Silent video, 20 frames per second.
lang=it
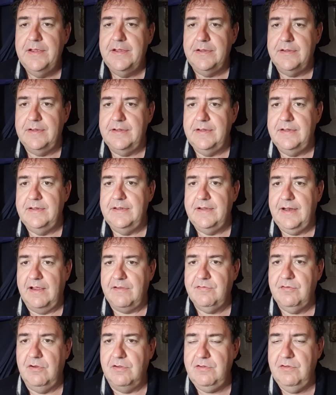eh,
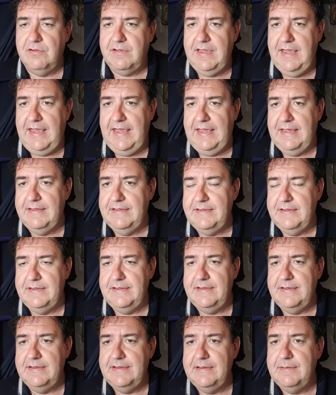rasoio
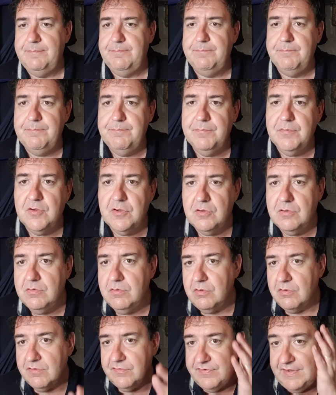che eh,
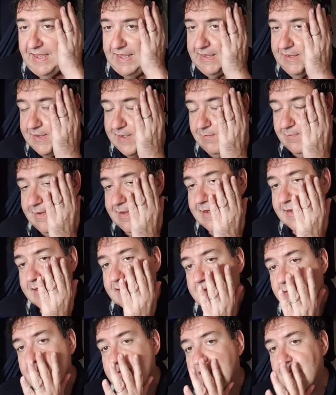consente una,
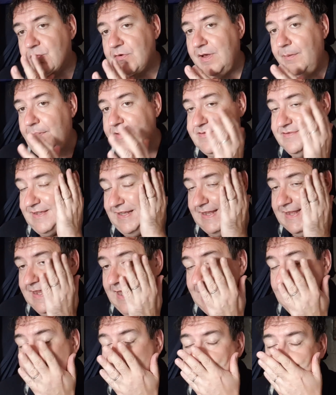con la sua capacità di
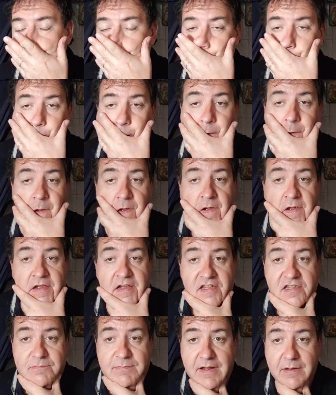taglio
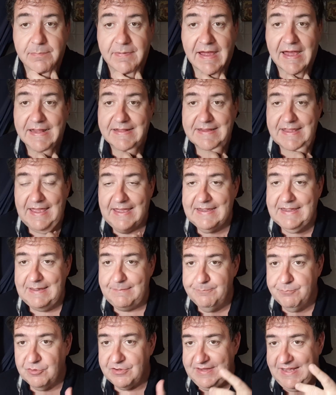sbarbate anche
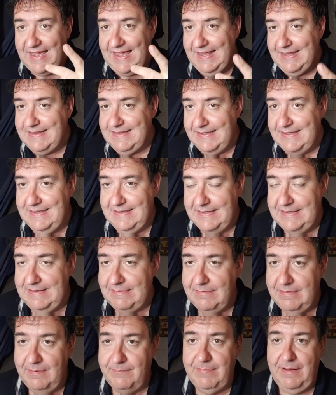importanti,
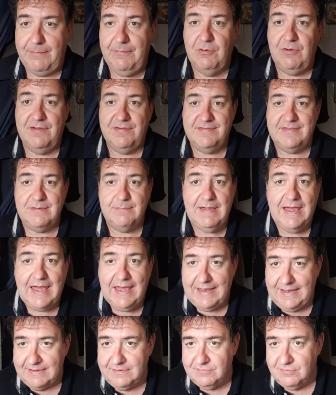di una barba una
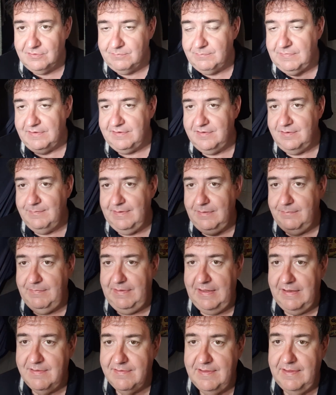settimana, insomma, una settimana e
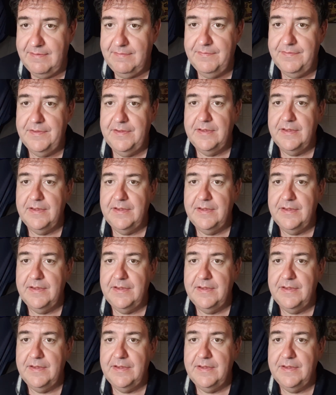mezza.